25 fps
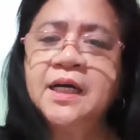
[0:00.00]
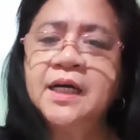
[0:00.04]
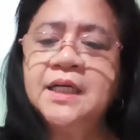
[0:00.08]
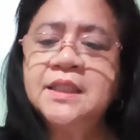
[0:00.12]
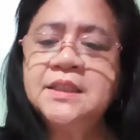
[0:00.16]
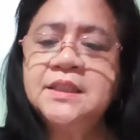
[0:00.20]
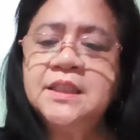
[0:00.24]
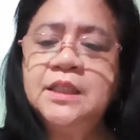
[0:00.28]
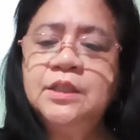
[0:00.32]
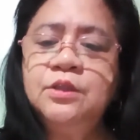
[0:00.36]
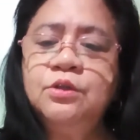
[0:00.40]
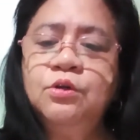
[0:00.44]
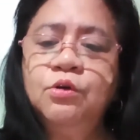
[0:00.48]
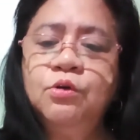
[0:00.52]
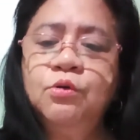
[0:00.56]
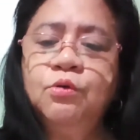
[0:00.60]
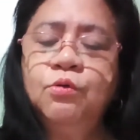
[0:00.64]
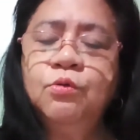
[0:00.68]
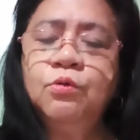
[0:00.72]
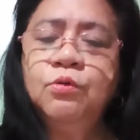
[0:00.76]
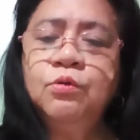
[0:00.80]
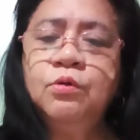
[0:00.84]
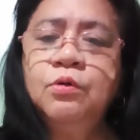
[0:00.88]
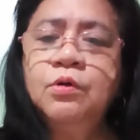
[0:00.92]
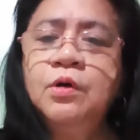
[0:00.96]
Kasi
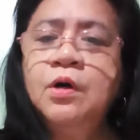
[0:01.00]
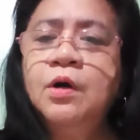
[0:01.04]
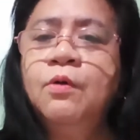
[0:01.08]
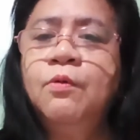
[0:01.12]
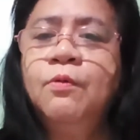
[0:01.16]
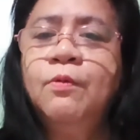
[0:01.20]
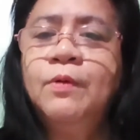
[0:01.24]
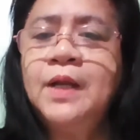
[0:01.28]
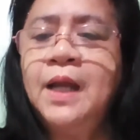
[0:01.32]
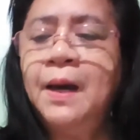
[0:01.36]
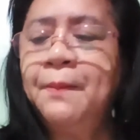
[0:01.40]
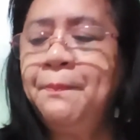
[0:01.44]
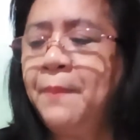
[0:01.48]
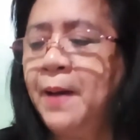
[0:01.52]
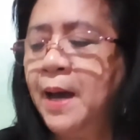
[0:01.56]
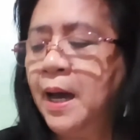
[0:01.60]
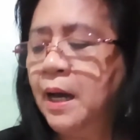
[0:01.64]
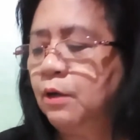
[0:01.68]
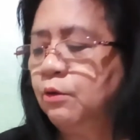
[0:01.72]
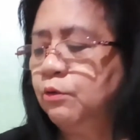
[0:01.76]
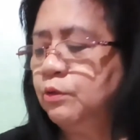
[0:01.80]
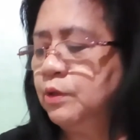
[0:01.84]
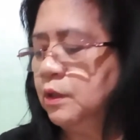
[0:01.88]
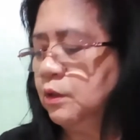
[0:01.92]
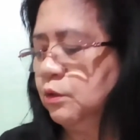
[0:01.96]
nung wala
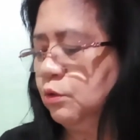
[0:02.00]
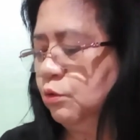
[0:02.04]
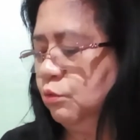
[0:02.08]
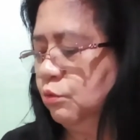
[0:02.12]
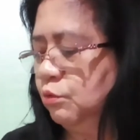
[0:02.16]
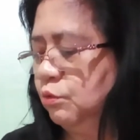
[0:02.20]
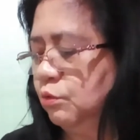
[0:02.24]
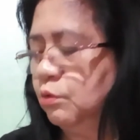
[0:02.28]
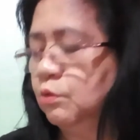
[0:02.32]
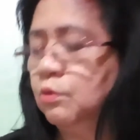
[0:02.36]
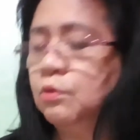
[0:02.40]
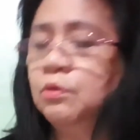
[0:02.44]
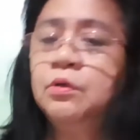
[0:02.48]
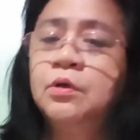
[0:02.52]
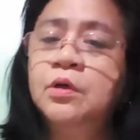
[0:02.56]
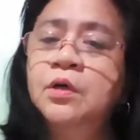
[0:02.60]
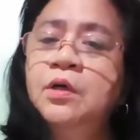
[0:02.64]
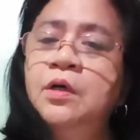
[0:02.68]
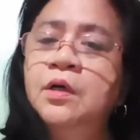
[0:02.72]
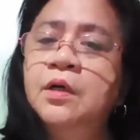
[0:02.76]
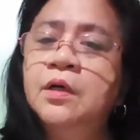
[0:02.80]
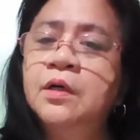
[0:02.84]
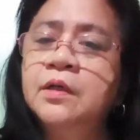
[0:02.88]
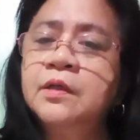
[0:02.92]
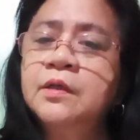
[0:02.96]
pa ako nitong
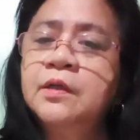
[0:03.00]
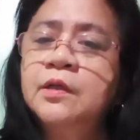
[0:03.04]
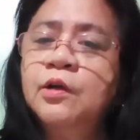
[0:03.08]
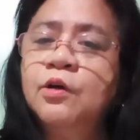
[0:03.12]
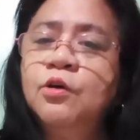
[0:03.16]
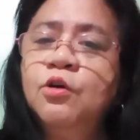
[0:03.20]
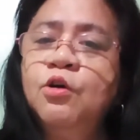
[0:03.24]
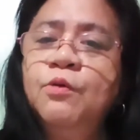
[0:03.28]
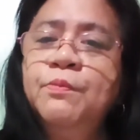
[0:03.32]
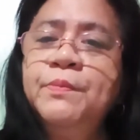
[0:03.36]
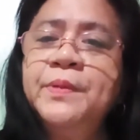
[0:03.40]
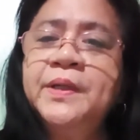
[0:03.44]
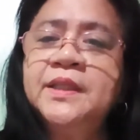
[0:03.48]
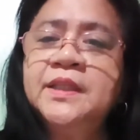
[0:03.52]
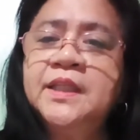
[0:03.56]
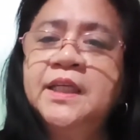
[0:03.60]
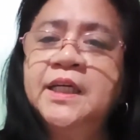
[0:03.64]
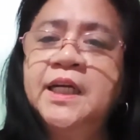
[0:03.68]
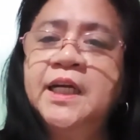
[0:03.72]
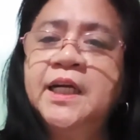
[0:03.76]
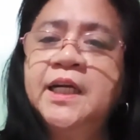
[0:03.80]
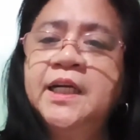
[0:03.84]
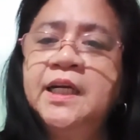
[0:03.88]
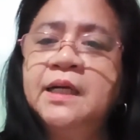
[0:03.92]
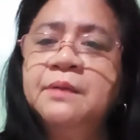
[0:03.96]

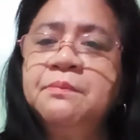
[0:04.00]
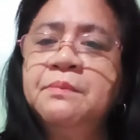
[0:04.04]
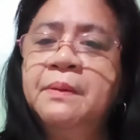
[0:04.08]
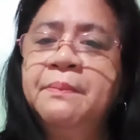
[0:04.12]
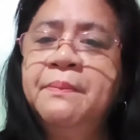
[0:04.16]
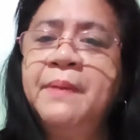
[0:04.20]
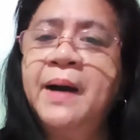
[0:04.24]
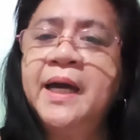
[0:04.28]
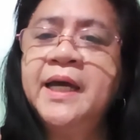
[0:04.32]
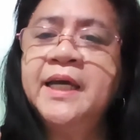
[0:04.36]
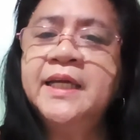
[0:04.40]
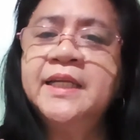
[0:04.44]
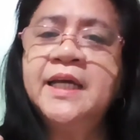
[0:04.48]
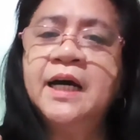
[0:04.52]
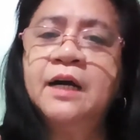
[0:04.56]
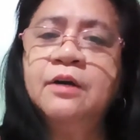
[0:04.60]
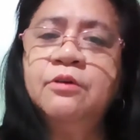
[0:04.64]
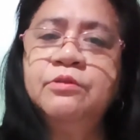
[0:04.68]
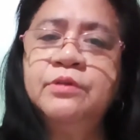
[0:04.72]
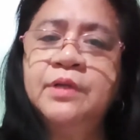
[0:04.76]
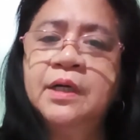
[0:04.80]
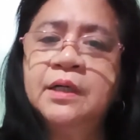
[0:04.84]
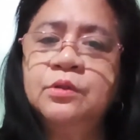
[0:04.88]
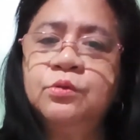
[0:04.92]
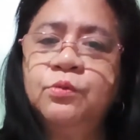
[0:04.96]
glucometer, nagbabayad
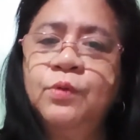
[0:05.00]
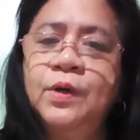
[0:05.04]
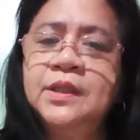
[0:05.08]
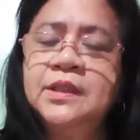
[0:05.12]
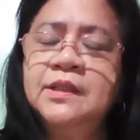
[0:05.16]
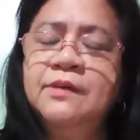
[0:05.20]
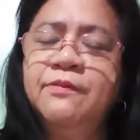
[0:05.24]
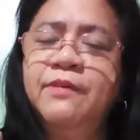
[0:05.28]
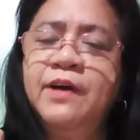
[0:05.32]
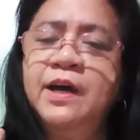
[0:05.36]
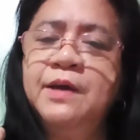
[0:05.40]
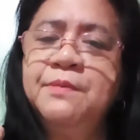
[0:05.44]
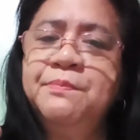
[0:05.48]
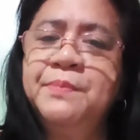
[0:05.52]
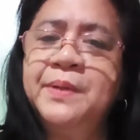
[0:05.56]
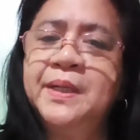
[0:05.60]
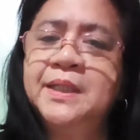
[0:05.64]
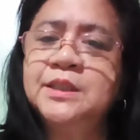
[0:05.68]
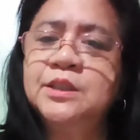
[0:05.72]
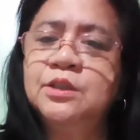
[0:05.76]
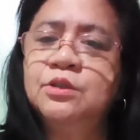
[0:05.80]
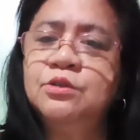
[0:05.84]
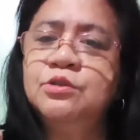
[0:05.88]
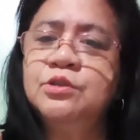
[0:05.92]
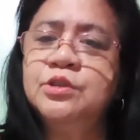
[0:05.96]
ako ng 25
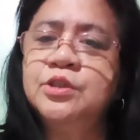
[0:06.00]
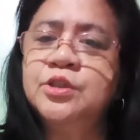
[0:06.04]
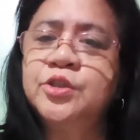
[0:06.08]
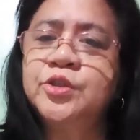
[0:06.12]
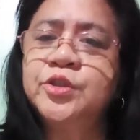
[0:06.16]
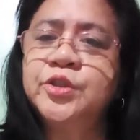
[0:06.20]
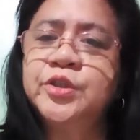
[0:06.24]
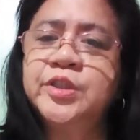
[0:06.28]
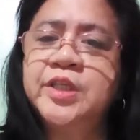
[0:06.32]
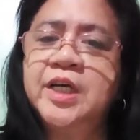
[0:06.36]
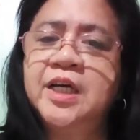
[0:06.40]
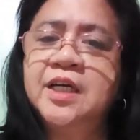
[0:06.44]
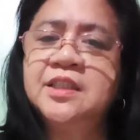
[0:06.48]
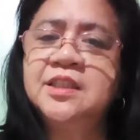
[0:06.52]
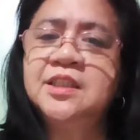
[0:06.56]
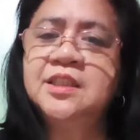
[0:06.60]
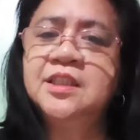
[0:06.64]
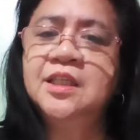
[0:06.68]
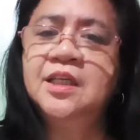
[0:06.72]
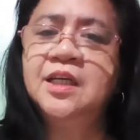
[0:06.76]
pesos sa,